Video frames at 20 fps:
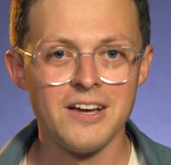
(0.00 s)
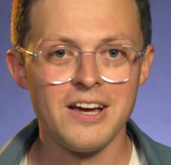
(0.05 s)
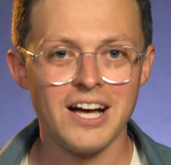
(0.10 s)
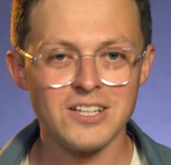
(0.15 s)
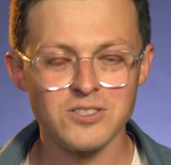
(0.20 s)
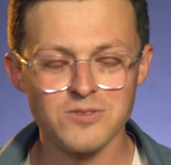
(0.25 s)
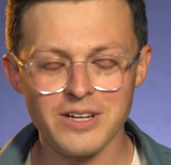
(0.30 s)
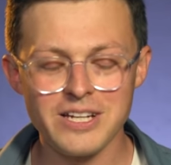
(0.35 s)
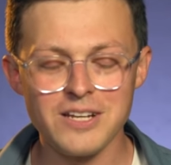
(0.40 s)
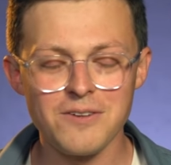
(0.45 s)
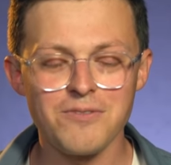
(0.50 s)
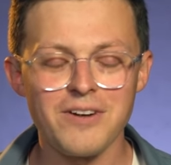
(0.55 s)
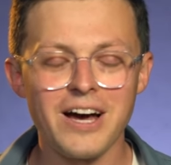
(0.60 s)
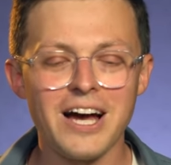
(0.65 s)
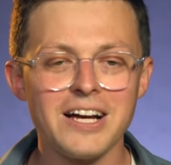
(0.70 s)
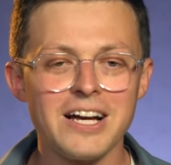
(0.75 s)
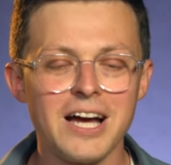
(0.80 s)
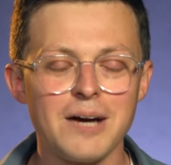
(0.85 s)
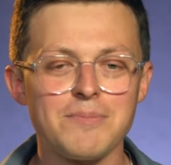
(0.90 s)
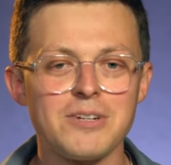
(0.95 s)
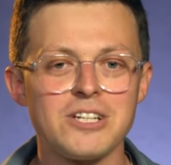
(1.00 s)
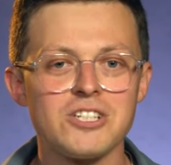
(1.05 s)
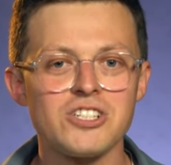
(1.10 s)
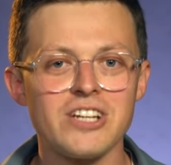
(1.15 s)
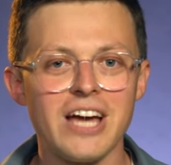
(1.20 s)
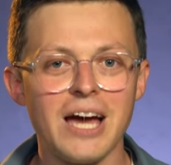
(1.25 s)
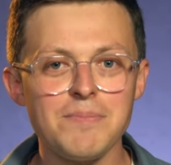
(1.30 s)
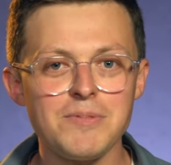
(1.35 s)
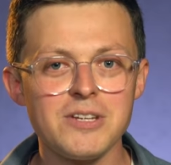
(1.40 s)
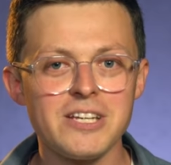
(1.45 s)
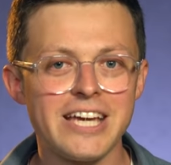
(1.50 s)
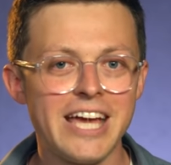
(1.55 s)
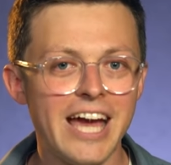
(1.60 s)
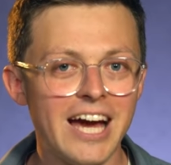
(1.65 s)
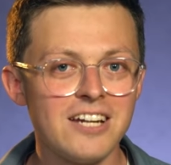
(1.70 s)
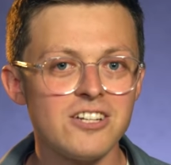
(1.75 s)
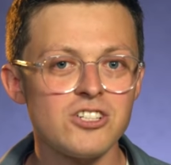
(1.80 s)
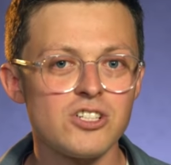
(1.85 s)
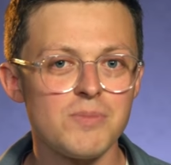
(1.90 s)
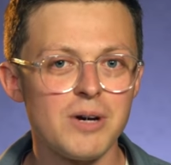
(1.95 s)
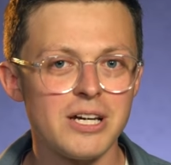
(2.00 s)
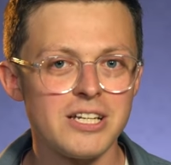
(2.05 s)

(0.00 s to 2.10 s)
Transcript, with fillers: Also wenn ihr Fragen habt, dann schreibt die gerne schon